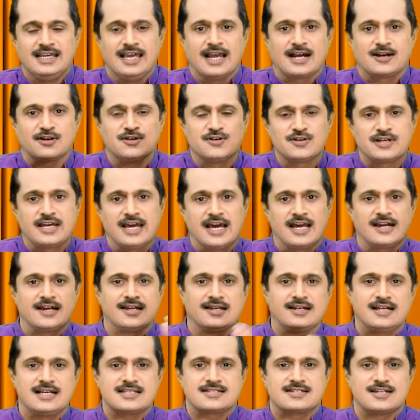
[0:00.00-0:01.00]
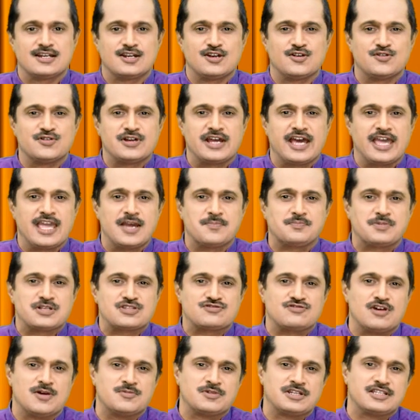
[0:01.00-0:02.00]
ఎక్కడో కేరళ రాష్ట్రంలో ఉండే అయ్యప్ప
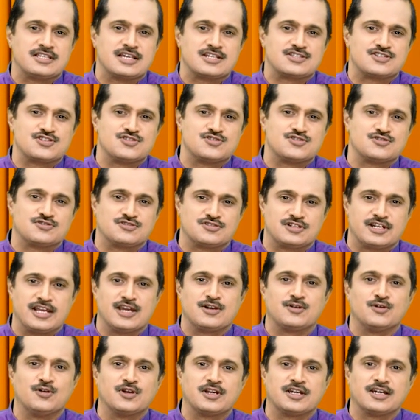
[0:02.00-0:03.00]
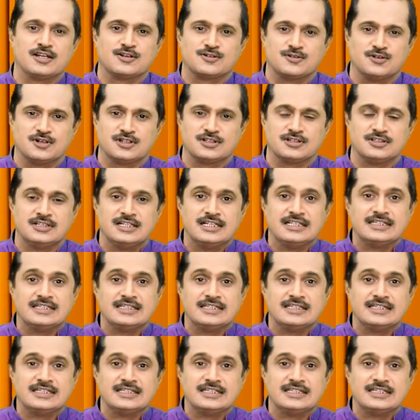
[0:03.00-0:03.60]
స్వామిని దర్శించుంటే కోరికలు కోర